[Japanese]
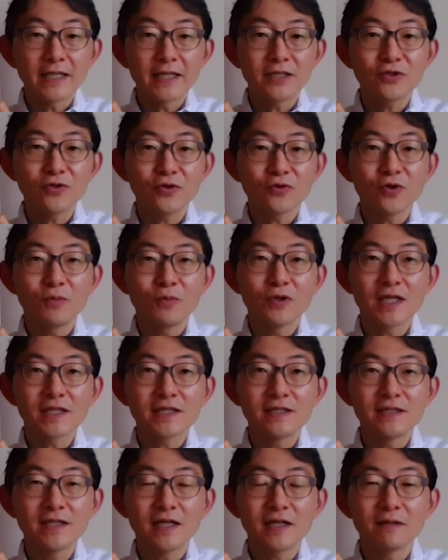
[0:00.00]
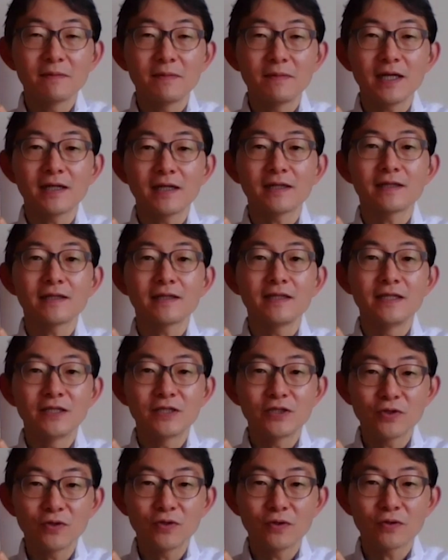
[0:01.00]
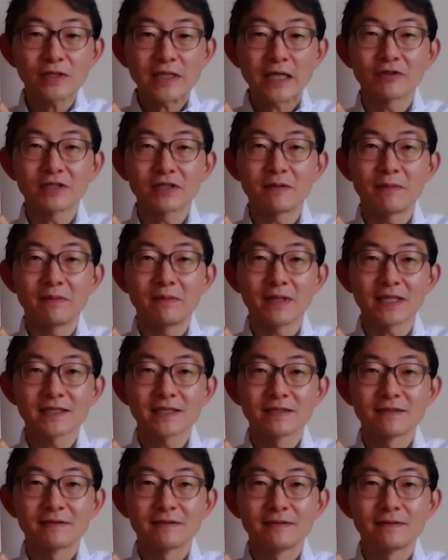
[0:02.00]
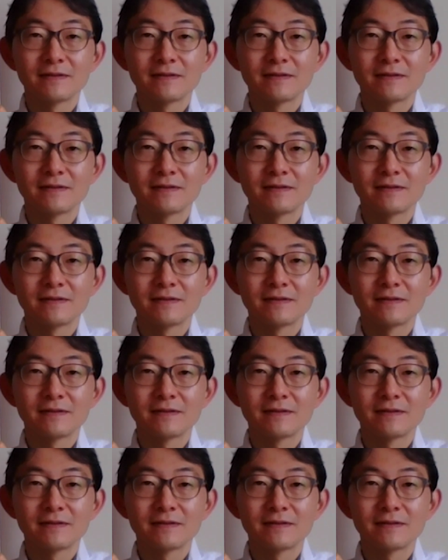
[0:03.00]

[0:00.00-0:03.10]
歴史と友達になれば一生楽しめます